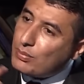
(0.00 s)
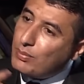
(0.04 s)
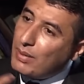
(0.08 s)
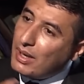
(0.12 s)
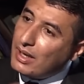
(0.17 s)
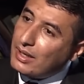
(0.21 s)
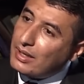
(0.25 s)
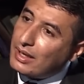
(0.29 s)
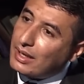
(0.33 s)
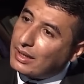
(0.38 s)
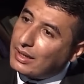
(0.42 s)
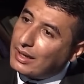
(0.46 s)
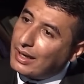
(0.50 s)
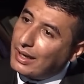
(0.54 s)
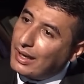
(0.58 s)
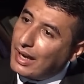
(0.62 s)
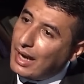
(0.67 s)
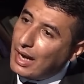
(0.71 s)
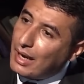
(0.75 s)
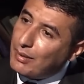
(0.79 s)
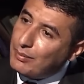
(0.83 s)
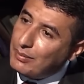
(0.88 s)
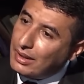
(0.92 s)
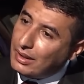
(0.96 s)
بين
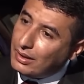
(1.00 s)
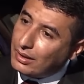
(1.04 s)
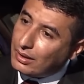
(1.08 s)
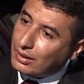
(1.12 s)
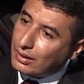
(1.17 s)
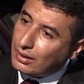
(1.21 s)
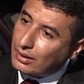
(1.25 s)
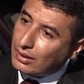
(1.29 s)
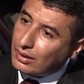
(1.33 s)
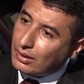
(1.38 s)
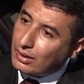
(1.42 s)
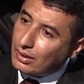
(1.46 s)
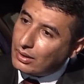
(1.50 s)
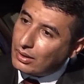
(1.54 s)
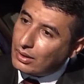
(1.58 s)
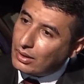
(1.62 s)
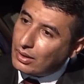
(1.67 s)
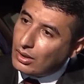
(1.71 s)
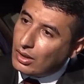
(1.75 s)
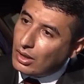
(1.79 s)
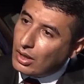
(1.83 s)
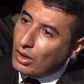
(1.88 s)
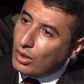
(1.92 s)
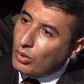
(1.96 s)
كلامي
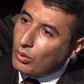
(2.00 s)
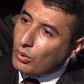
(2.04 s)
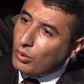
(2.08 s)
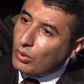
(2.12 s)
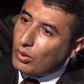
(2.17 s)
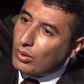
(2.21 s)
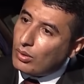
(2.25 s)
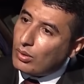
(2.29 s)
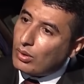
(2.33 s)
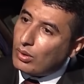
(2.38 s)
وكلام هذا